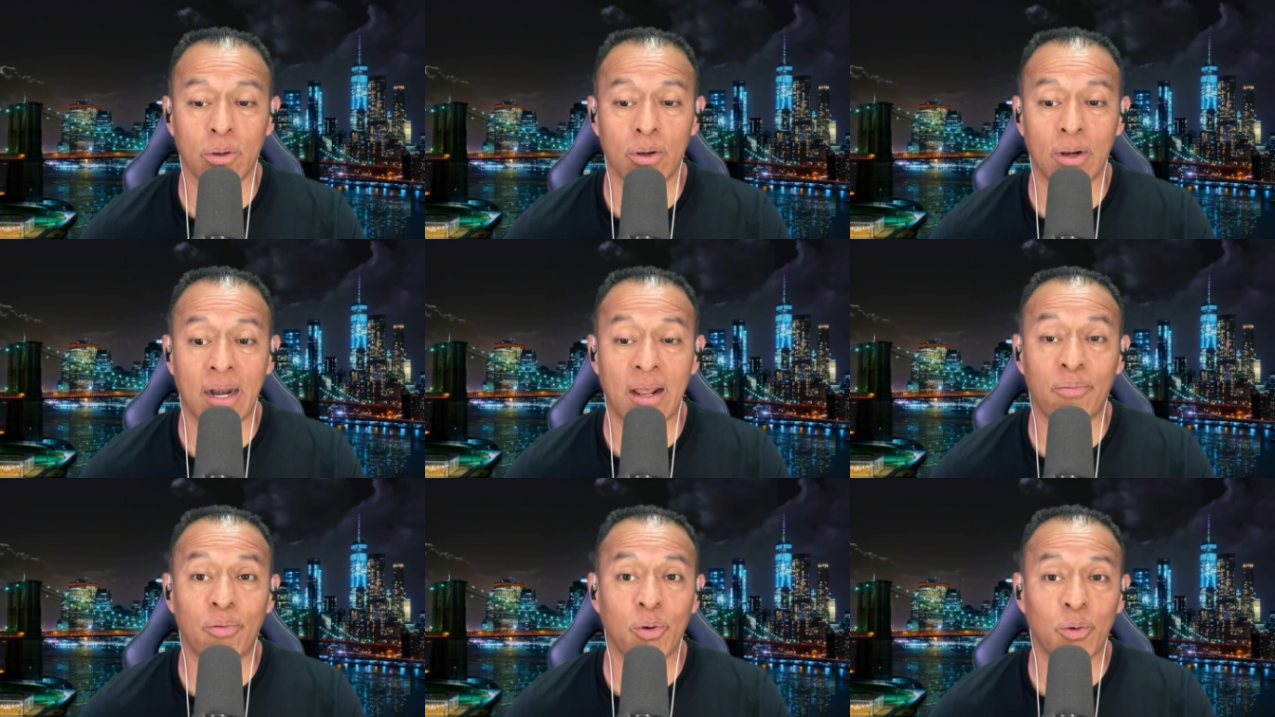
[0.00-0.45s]

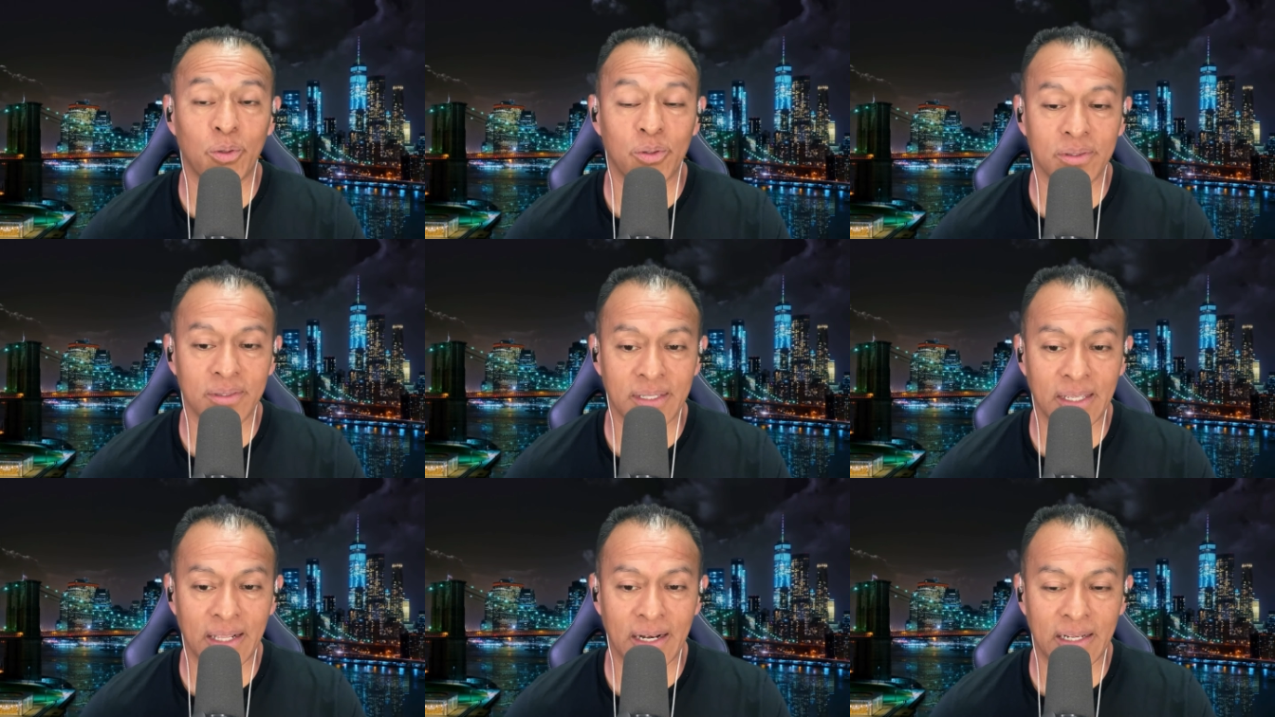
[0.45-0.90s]
la
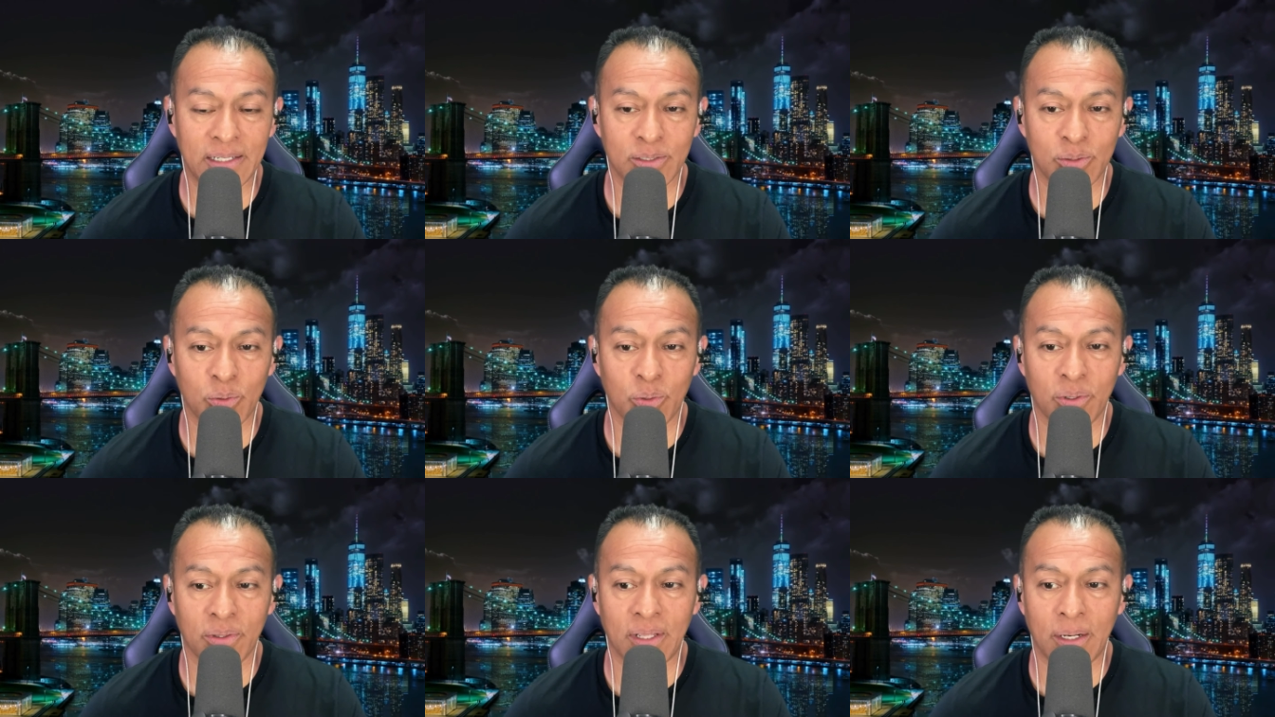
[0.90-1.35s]
frontera
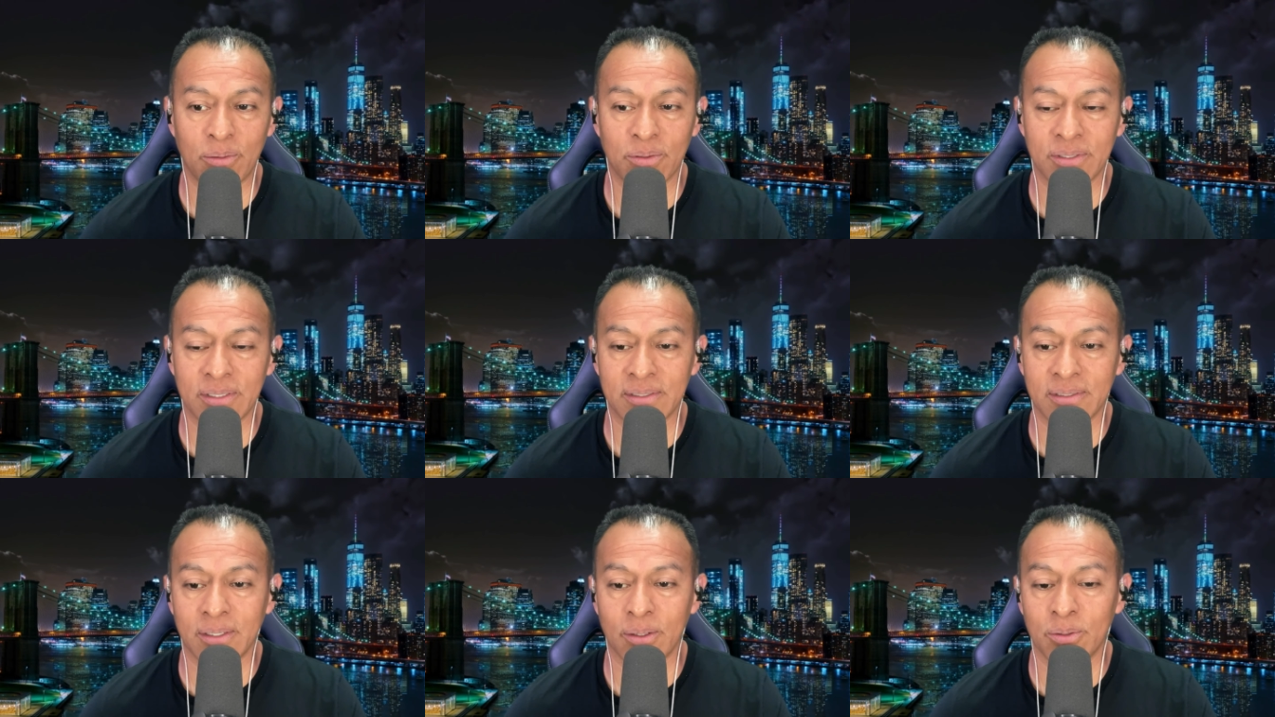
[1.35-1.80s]
sur de
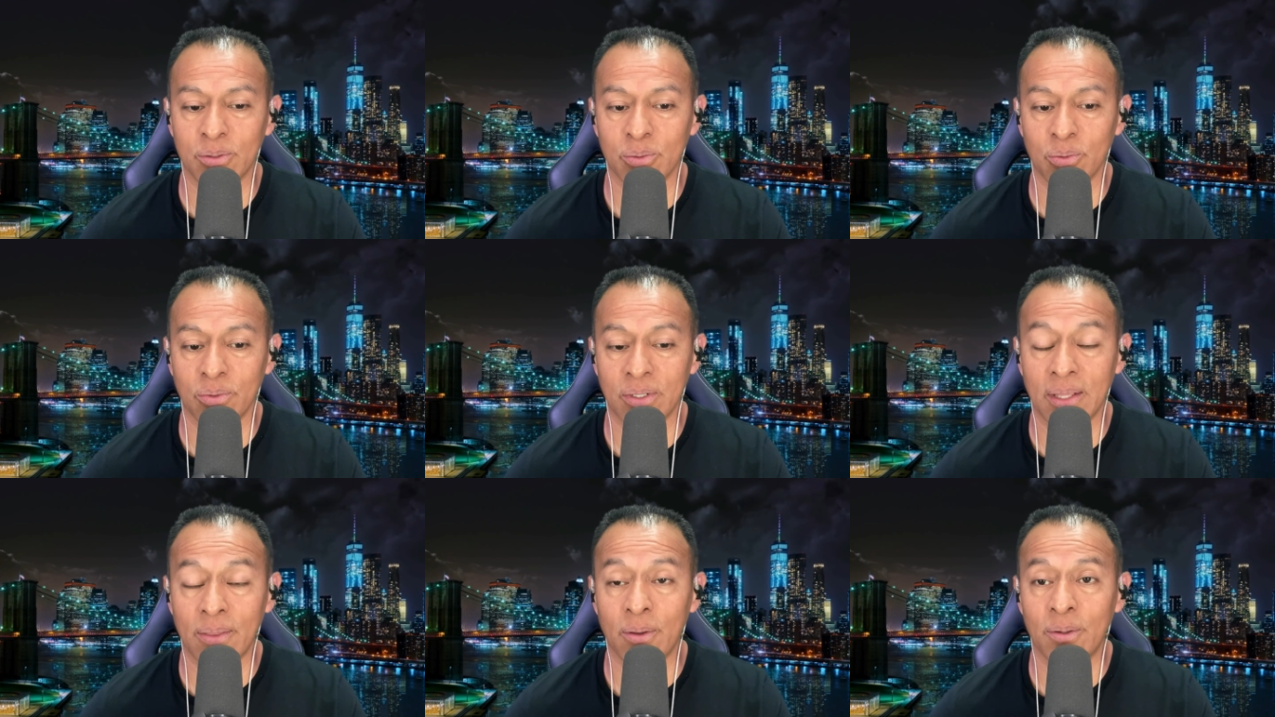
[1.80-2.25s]
los Estados
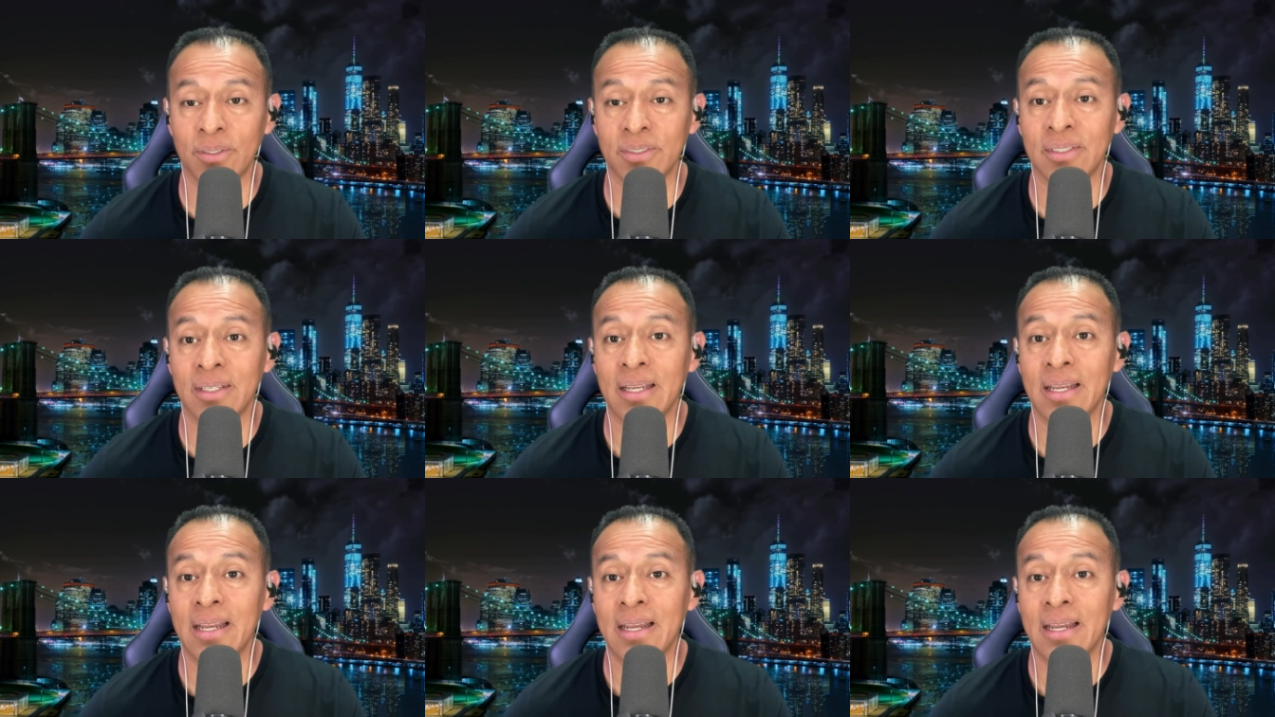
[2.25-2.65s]
Unidos